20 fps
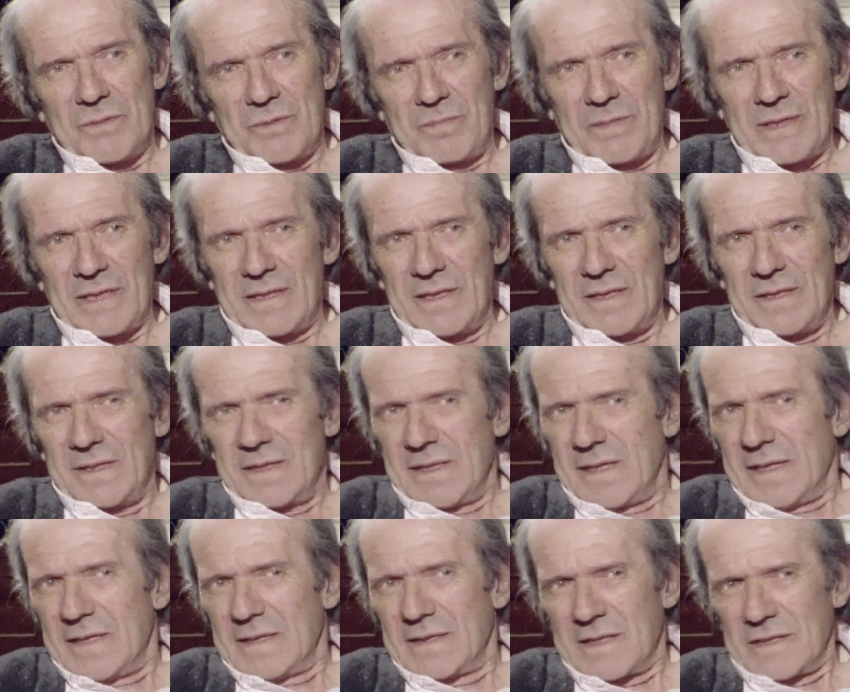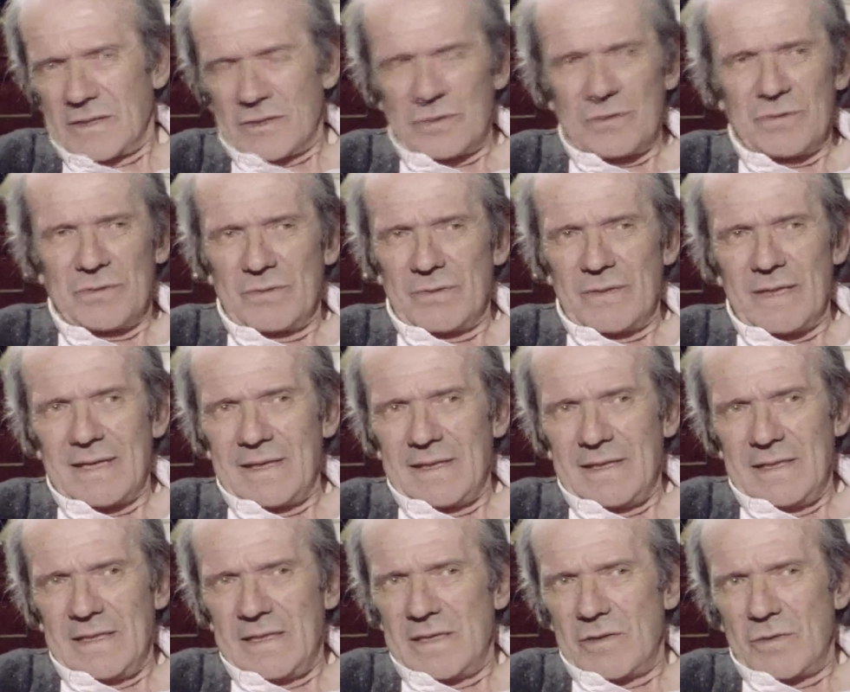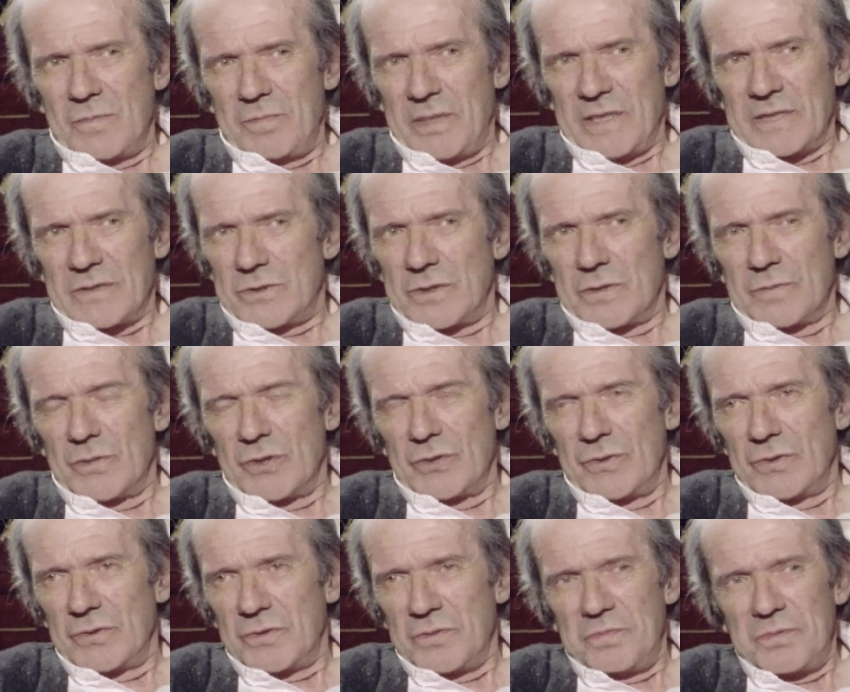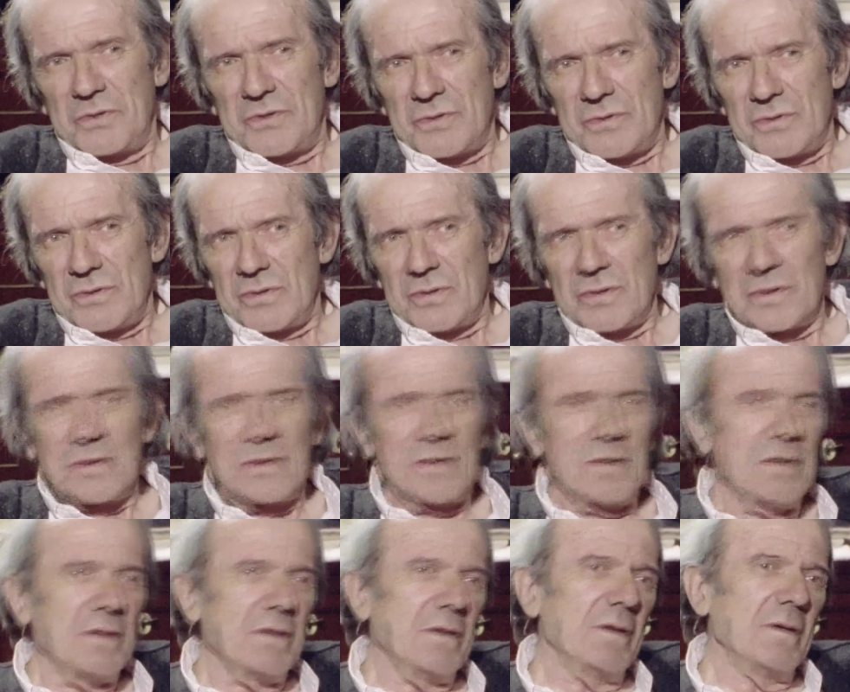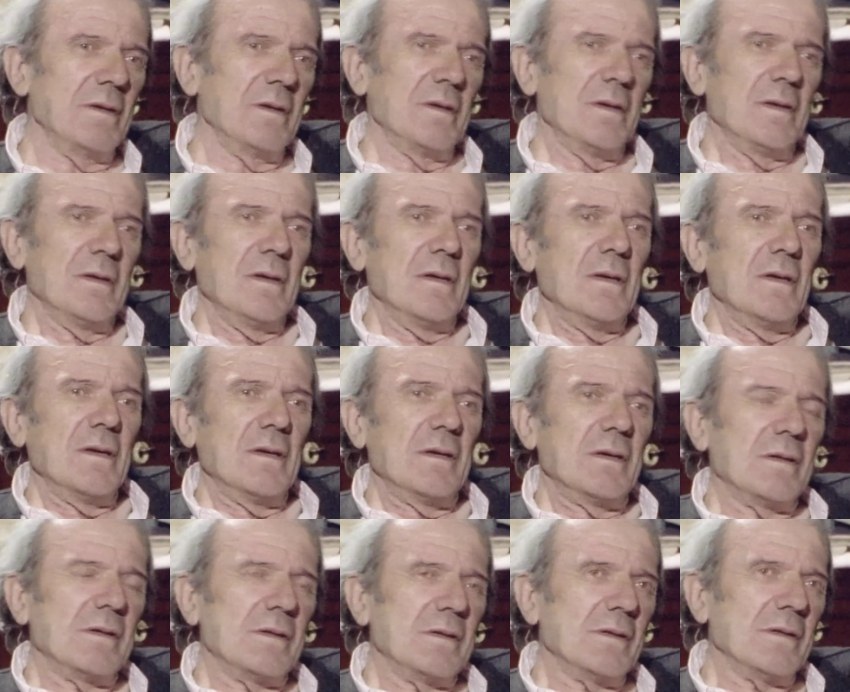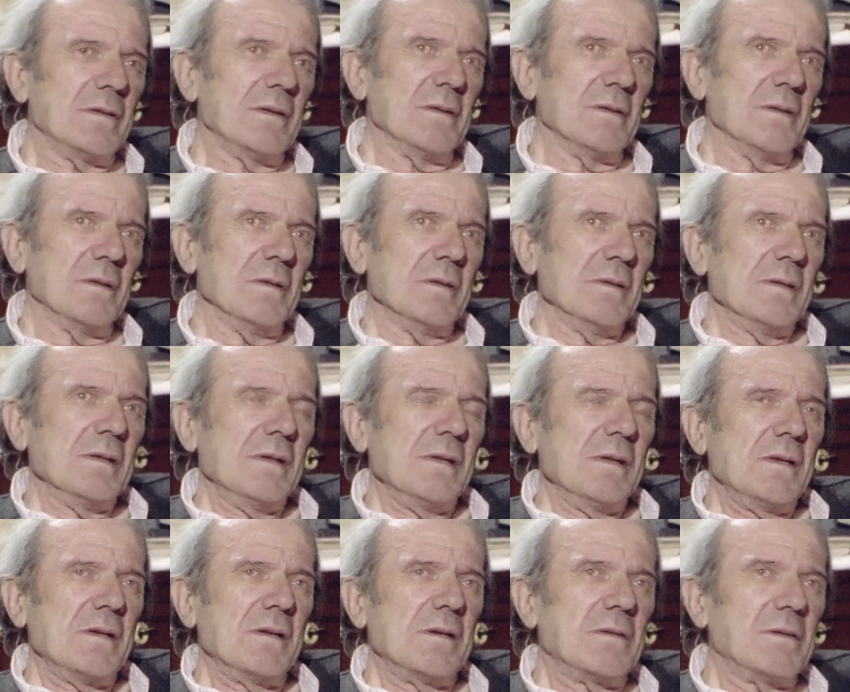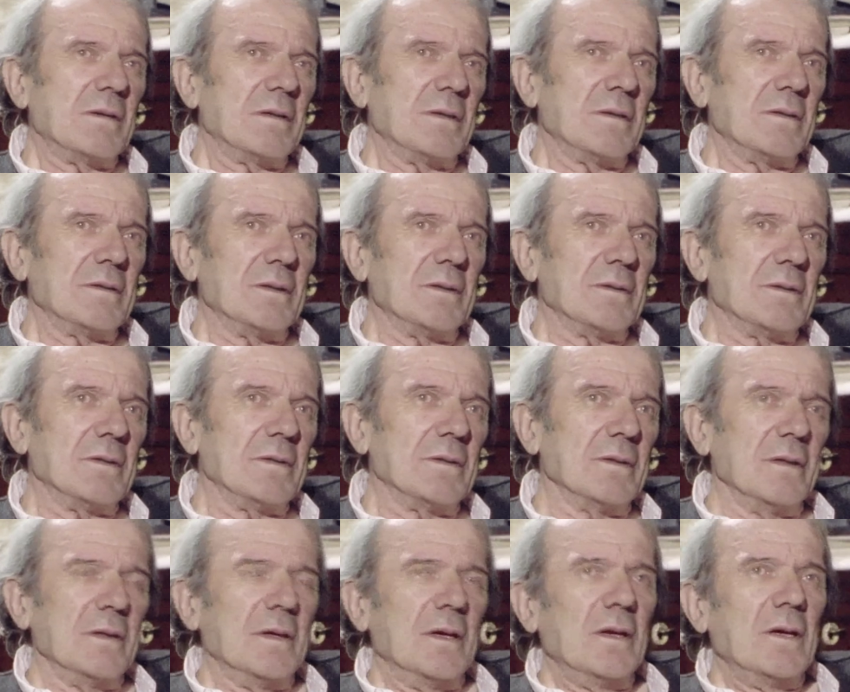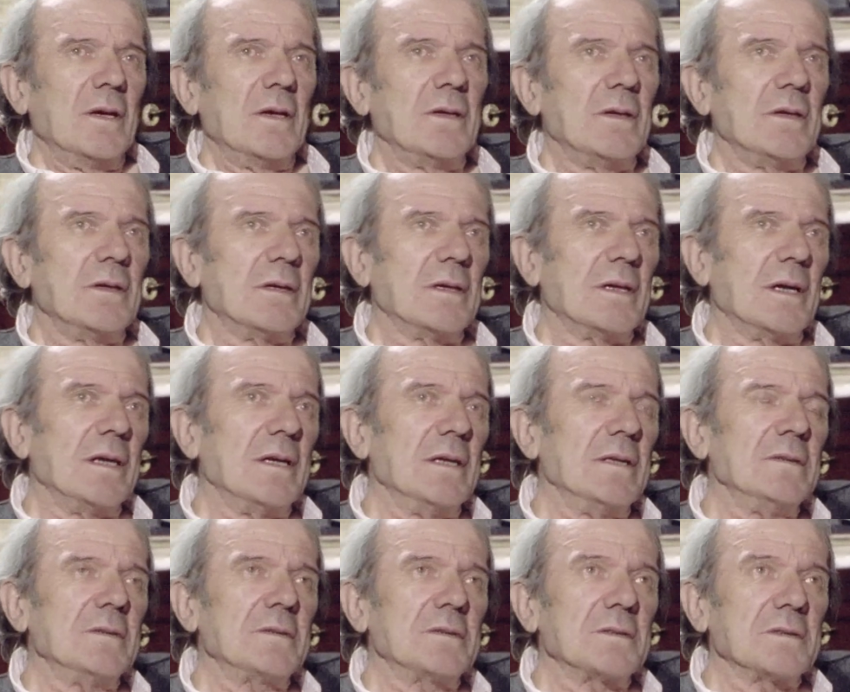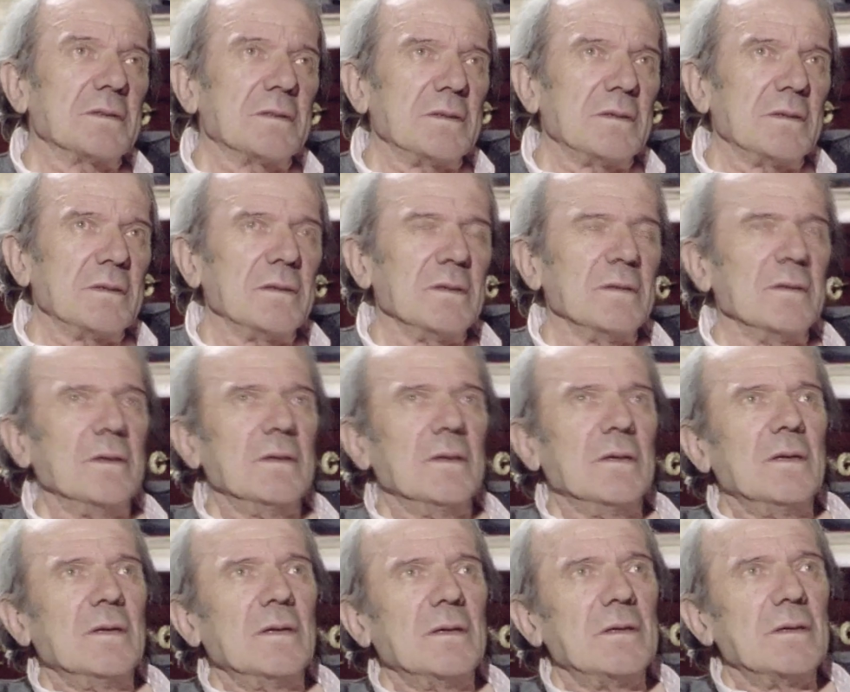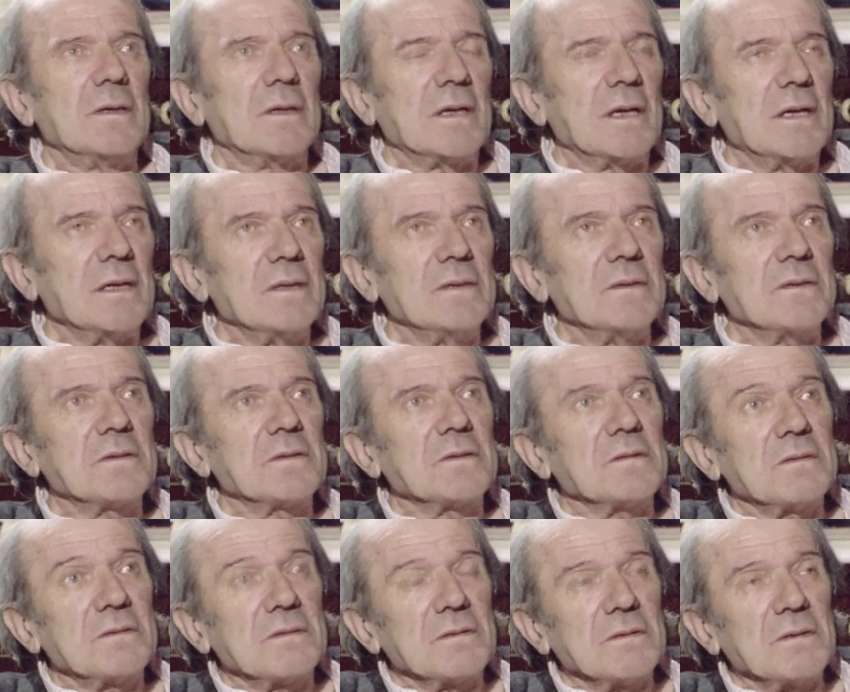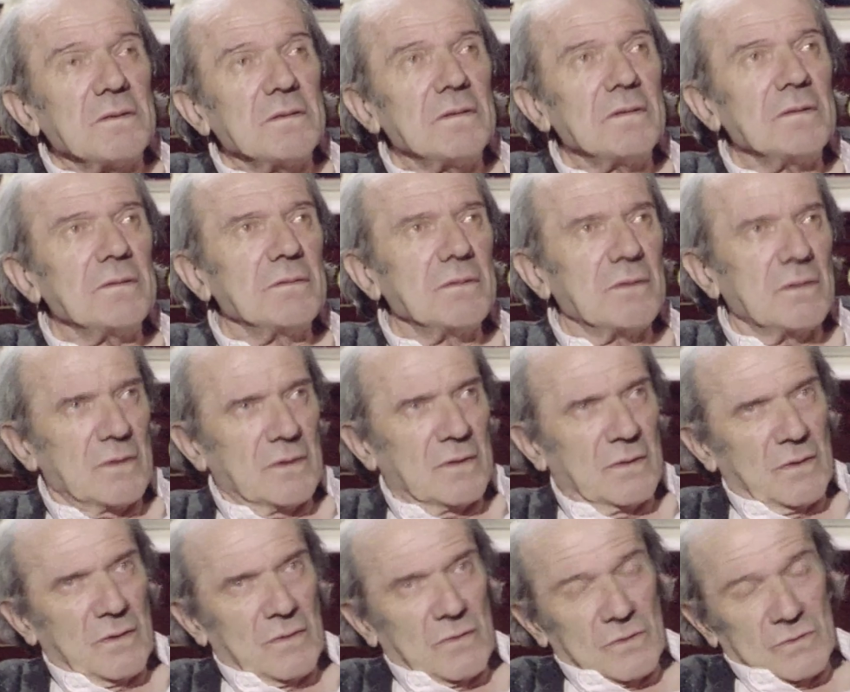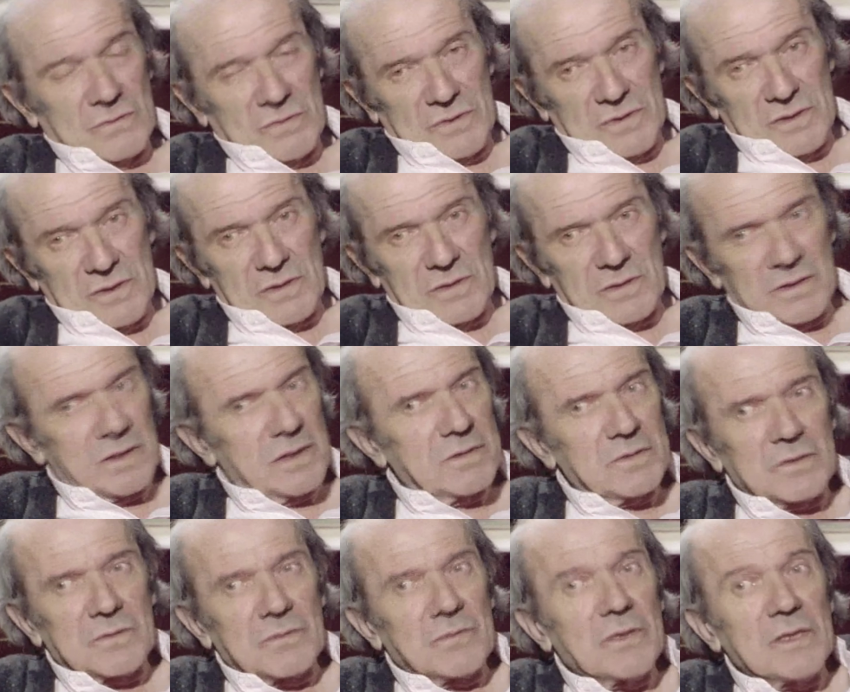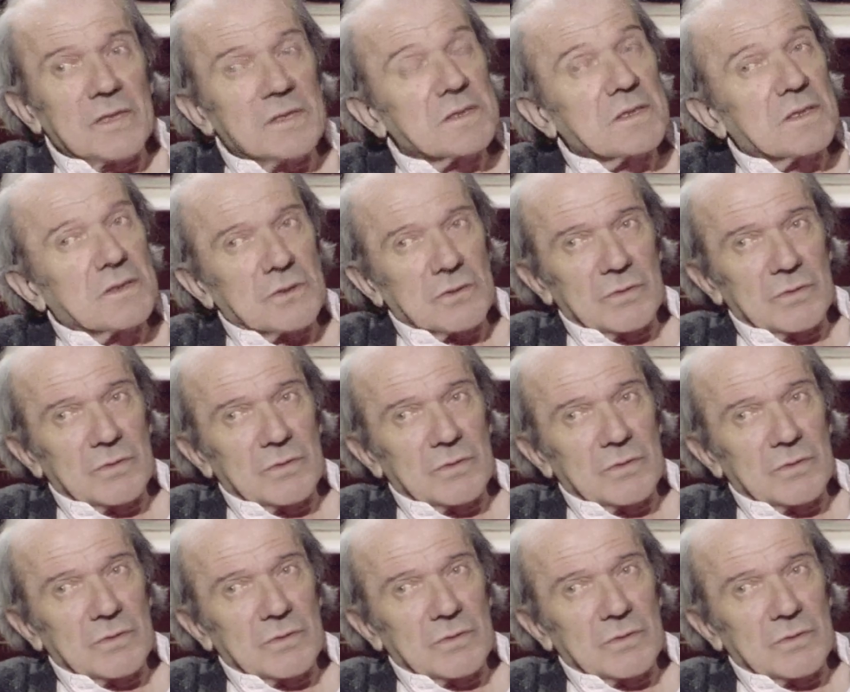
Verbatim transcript: m'apparaît quelque chose où là il opère sûrement une rupture. Euh, Lorenz Lorenz, Lorenz c'est. Oui, Lorenz, oui, ça,